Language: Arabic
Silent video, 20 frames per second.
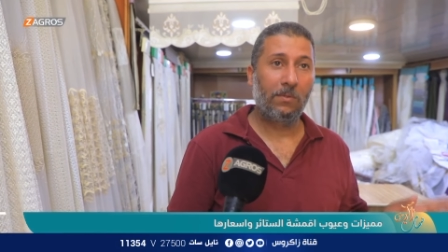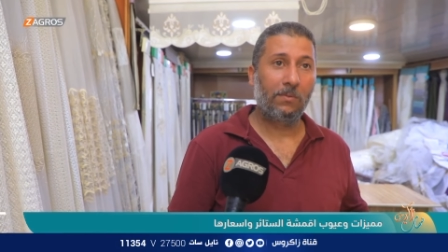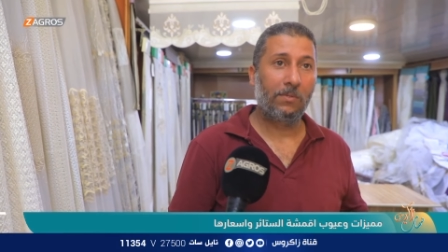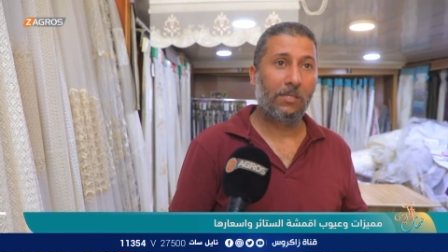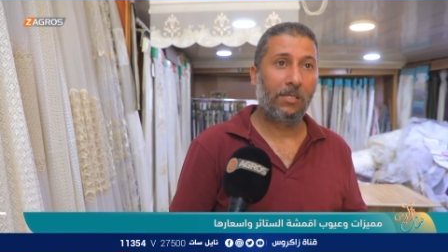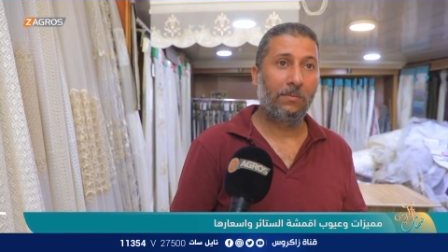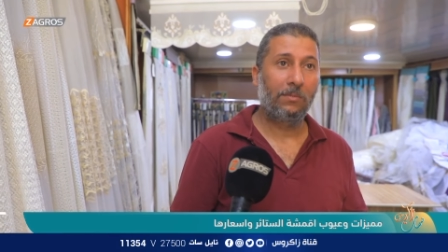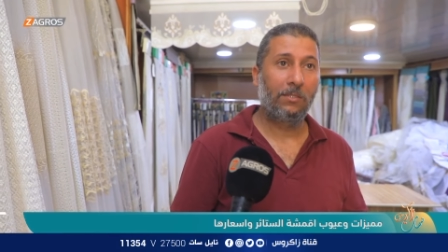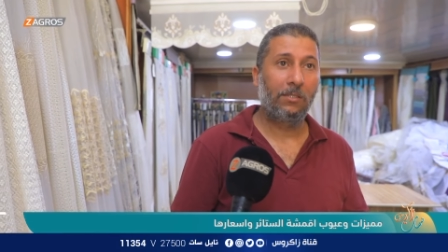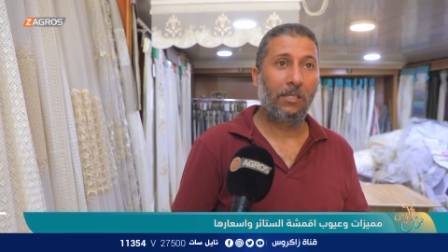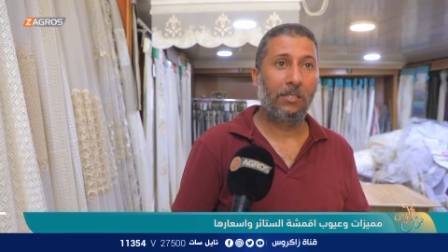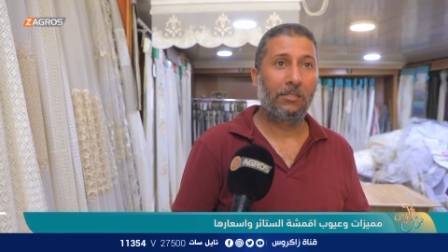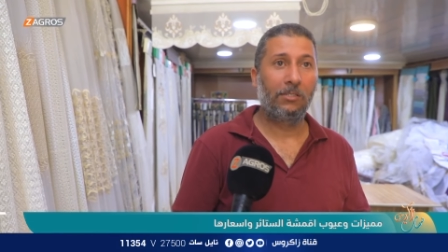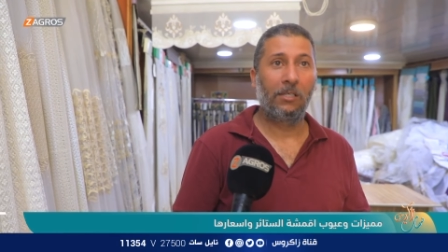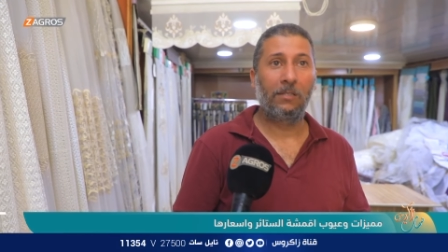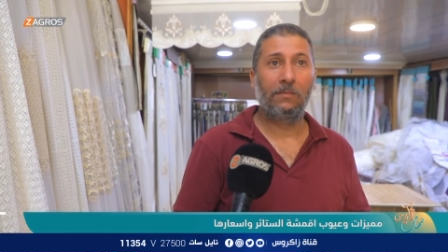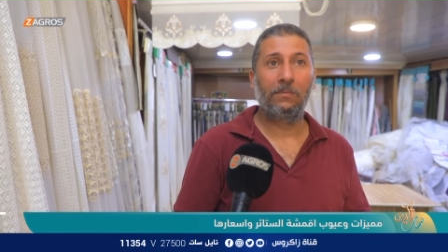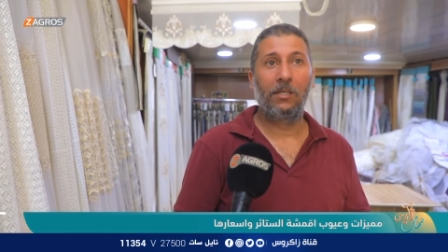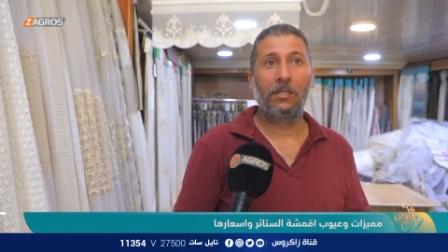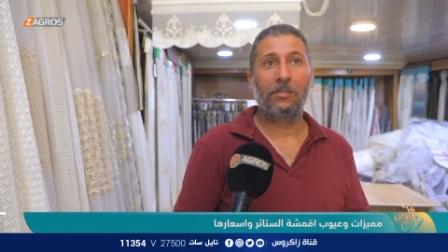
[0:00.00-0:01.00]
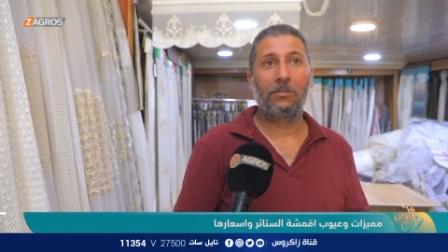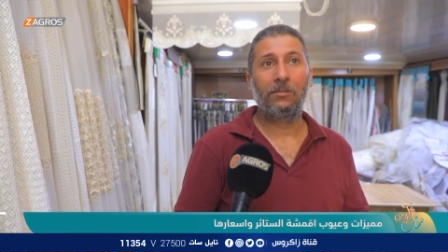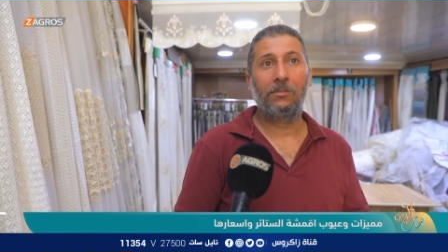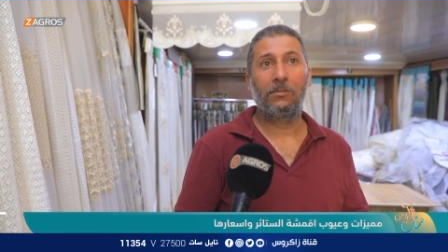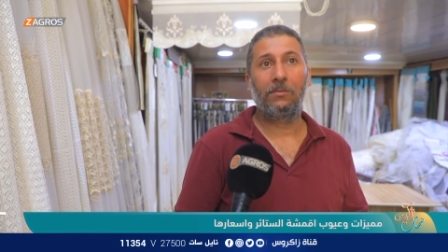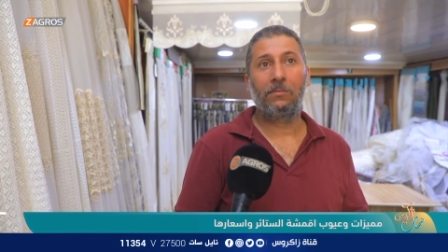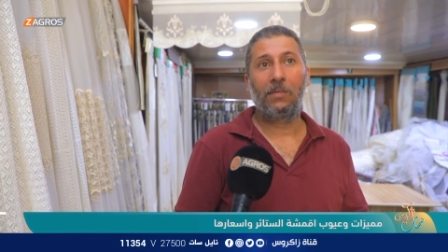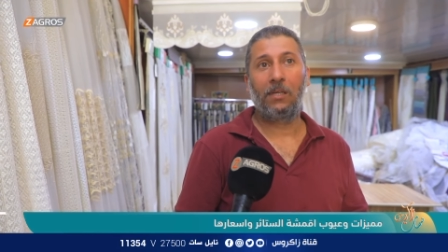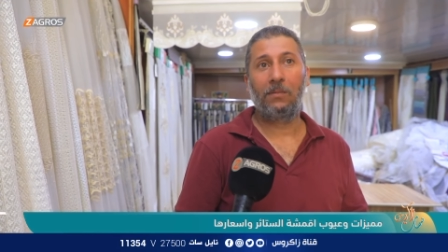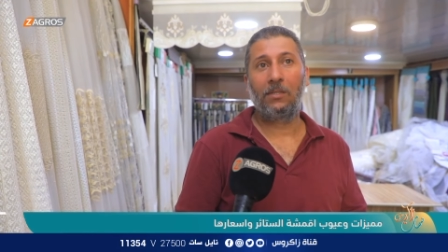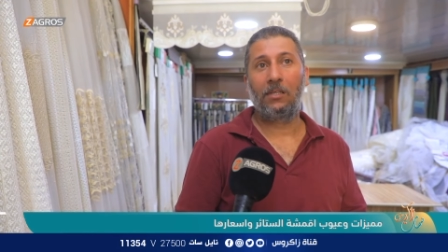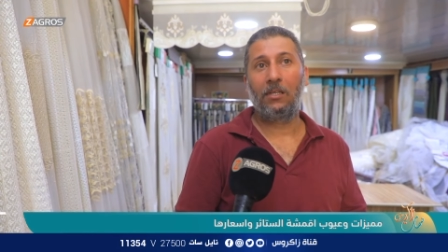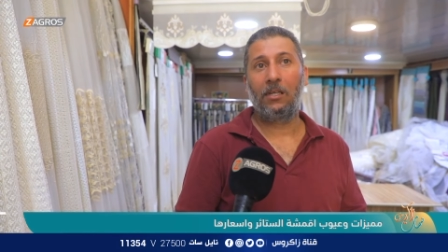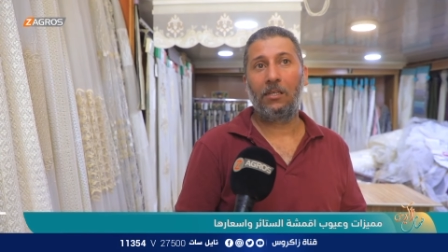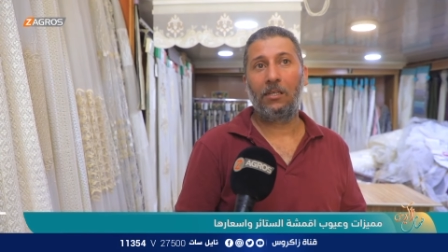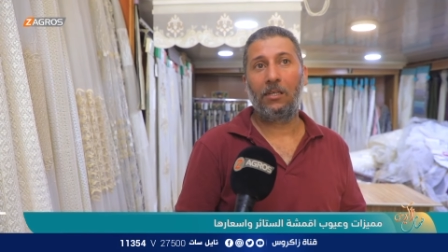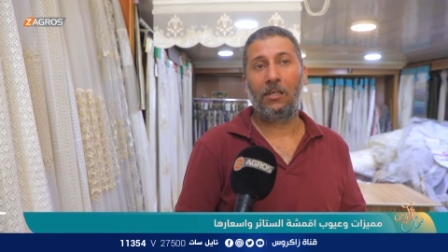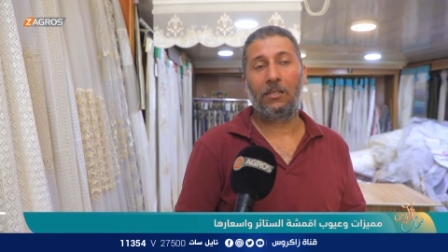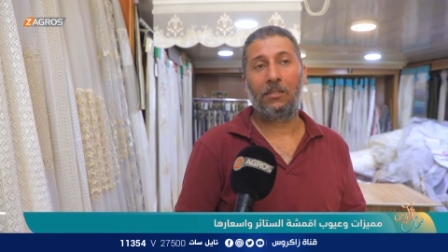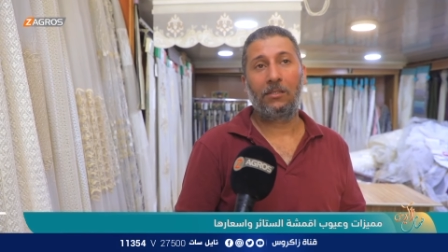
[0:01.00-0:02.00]
بزمن الهدام ماكو معمل
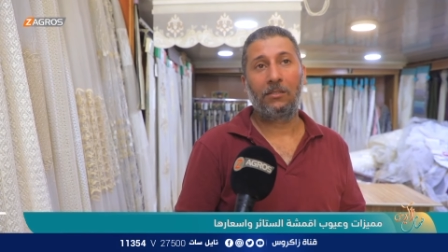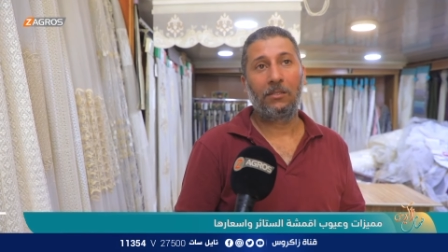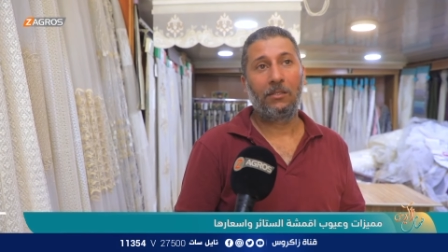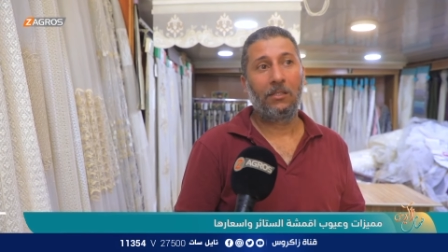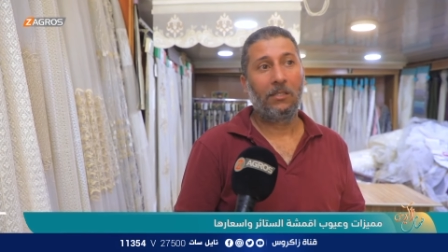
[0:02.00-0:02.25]
حله